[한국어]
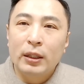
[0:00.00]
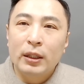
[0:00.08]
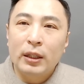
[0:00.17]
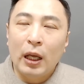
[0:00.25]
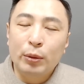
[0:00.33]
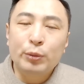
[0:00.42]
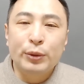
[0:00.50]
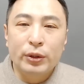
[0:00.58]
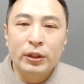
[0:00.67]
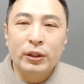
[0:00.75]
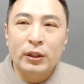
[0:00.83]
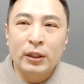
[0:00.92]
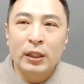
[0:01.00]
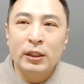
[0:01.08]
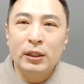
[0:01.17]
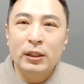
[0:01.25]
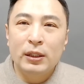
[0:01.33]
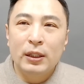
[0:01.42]
대부분은
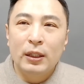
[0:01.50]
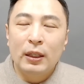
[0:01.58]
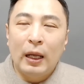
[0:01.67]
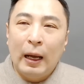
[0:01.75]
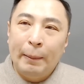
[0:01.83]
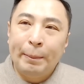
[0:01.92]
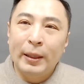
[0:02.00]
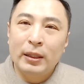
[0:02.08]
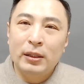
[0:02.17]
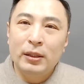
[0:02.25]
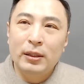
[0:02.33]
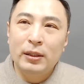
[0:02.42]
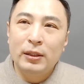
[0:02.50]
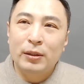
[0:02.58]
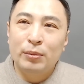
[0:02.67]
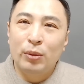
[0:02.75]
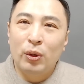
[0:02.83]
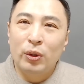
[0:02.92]
사실 아파트
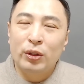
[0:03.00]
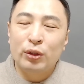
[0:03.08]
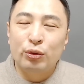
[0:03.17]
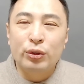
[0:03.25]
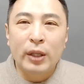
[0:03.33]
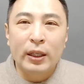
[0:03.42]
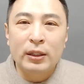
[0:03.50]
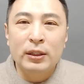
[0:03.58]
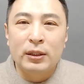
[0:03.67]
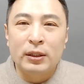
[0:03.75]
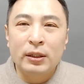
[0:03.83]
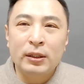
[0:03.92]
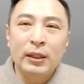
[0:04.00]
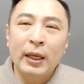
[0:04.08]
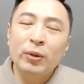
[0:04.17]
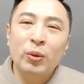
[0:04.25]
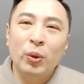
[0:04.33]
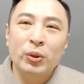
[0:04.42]
뭐 이런 주택을
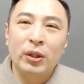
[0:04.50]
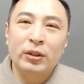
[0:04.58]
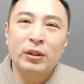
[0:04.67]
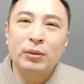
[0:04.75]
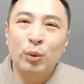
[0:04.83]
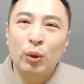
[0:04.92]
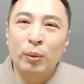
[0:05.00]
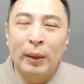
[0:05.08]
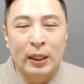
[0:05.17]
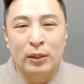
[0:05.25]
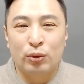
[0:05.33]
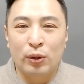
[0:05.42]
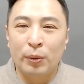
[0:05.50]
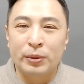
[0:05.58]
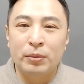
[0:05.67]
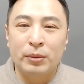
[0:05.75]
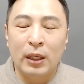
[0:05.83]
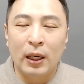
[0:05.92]
떼놓고서는 뭐 말할 수가
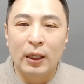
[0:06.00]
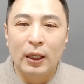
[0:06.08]
없습니다.